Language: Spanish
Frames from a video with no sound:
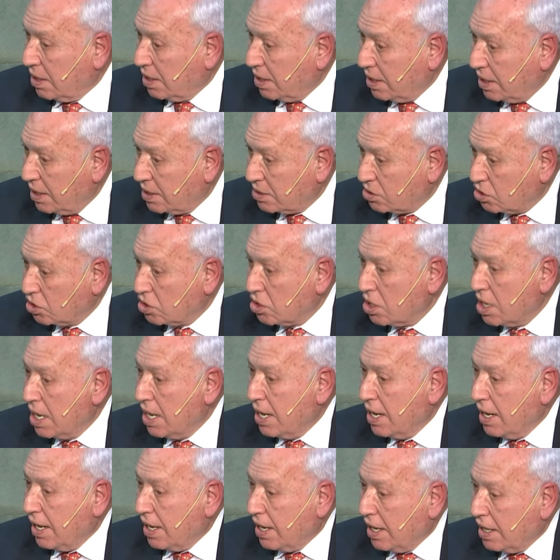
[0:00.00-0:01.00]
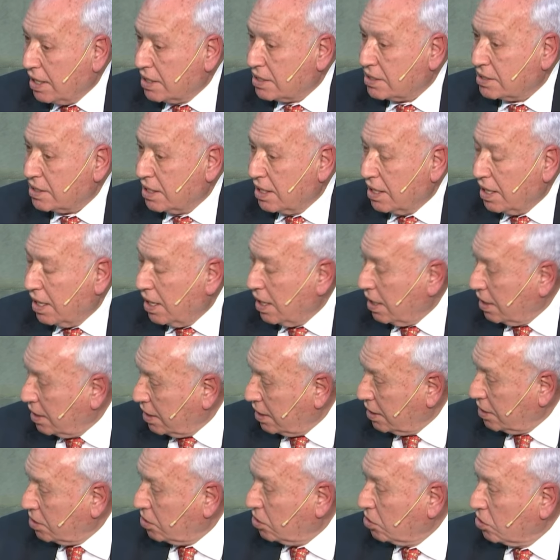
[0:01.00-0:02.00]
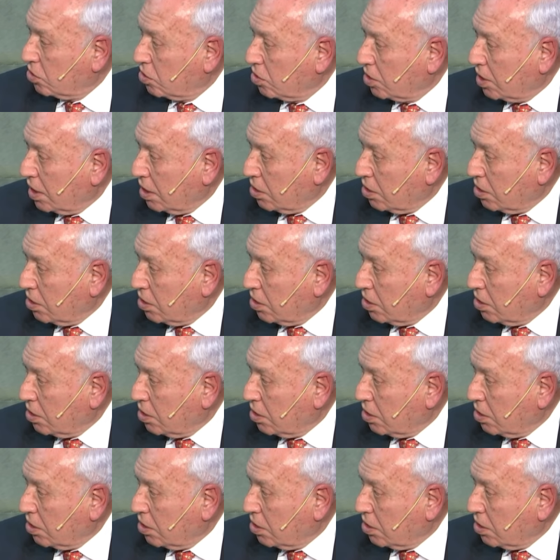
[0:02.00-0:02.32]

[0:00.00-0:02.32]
Y eso es el grito